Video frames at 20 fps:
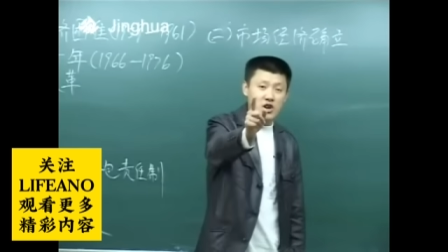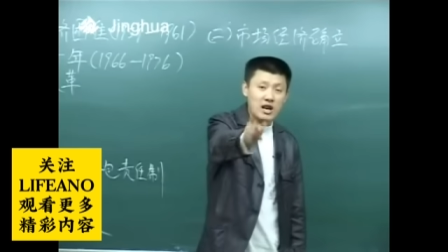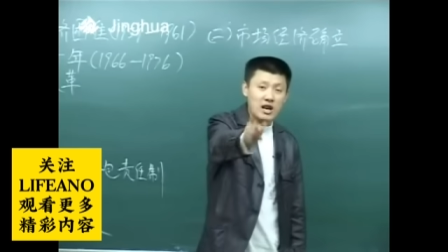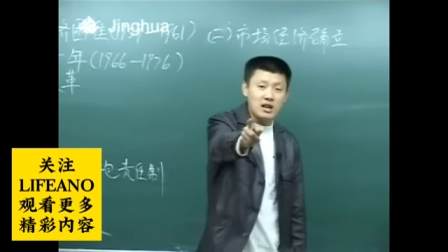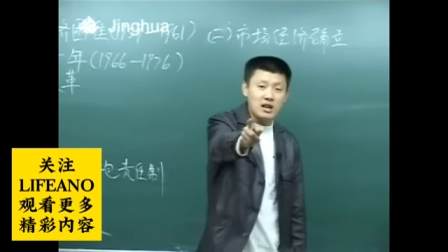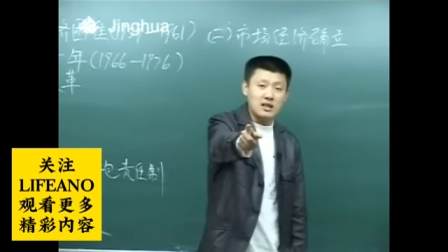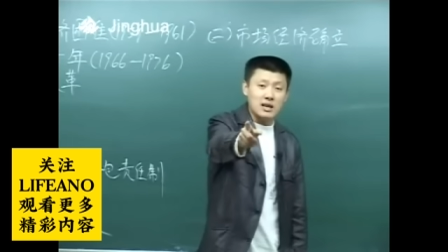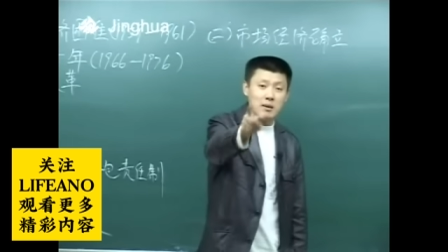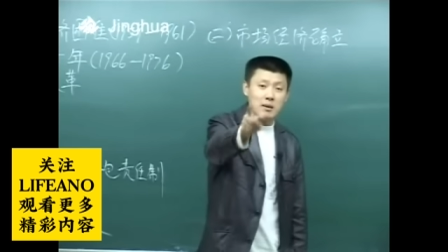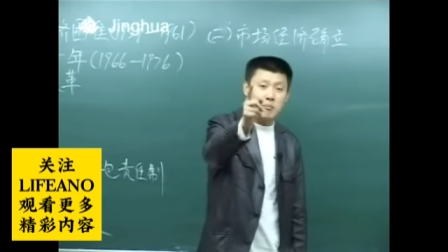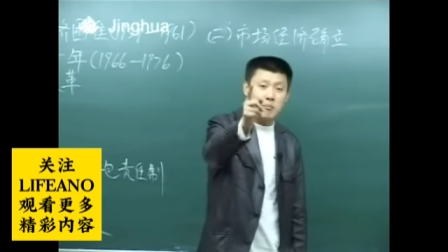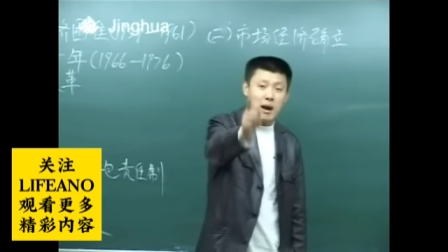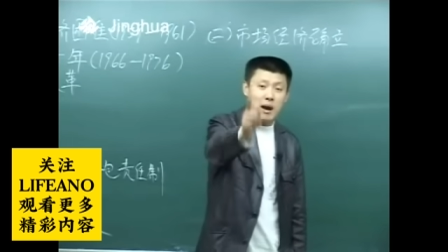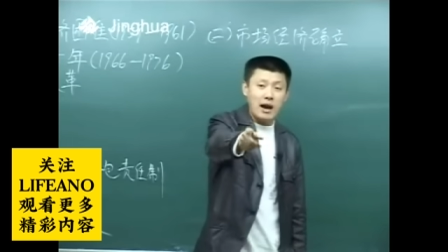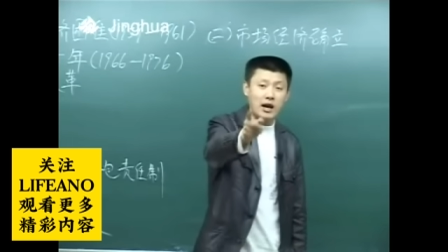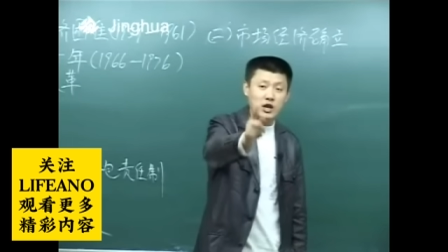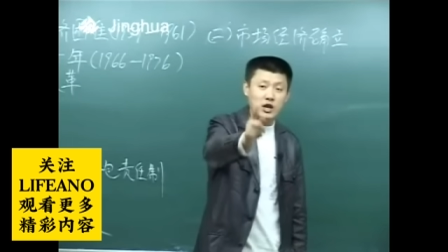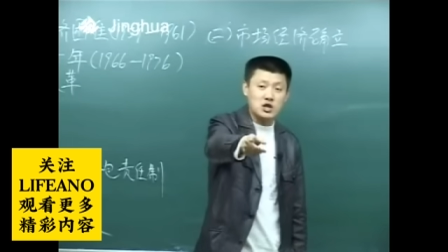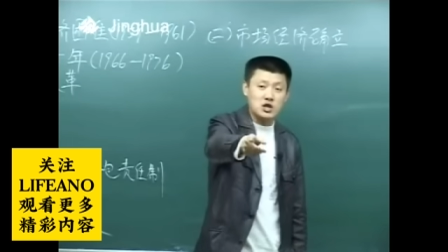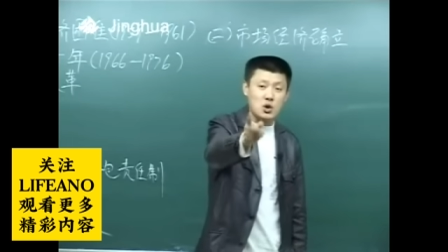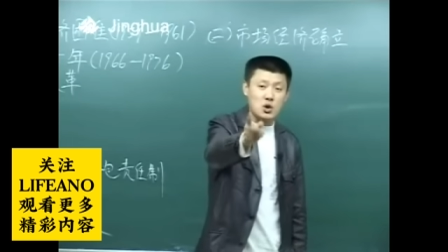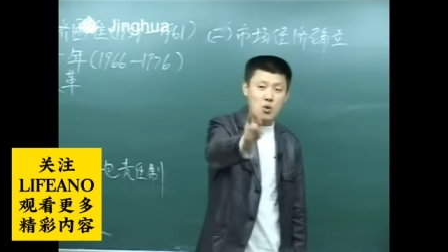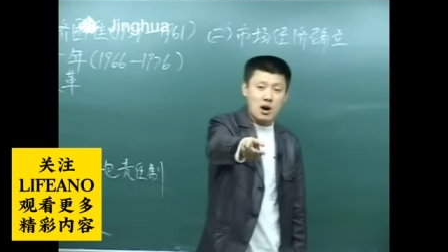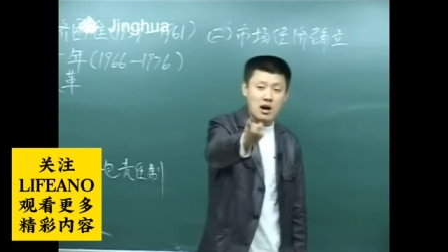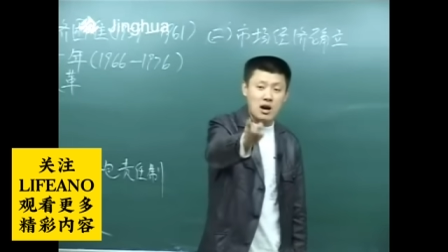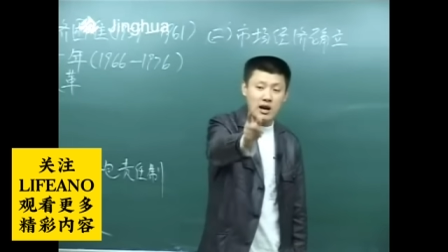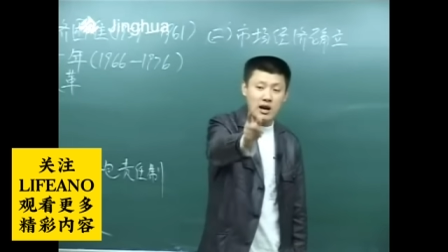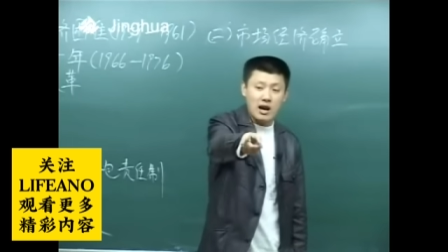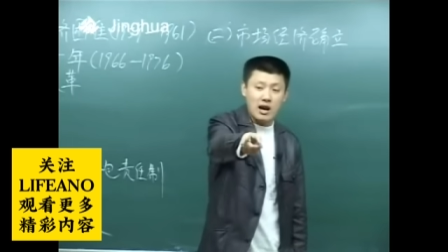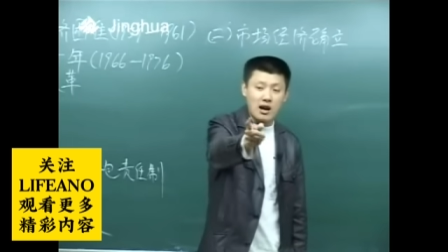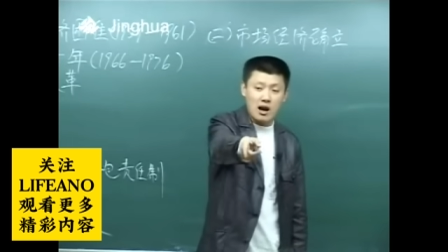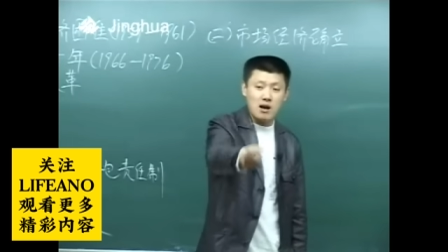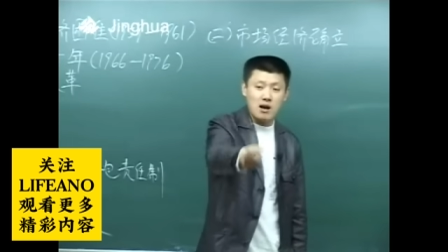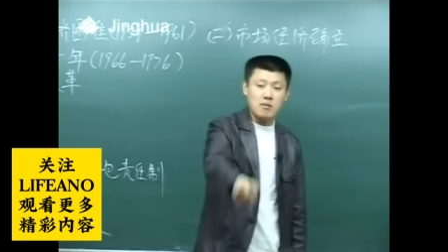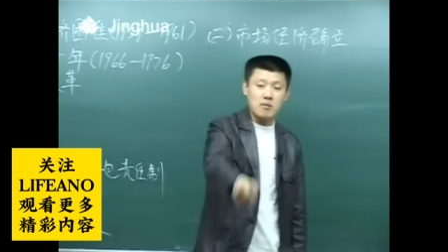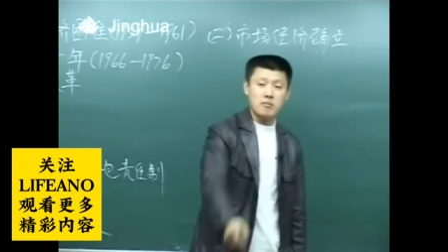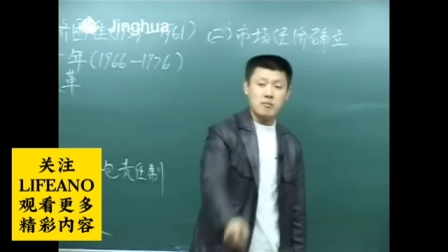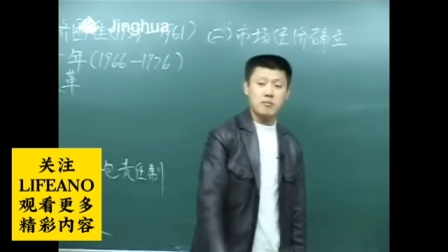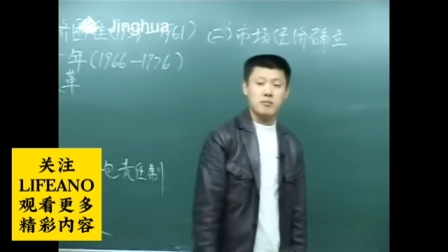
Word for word: 令你卖给首钢炼钢，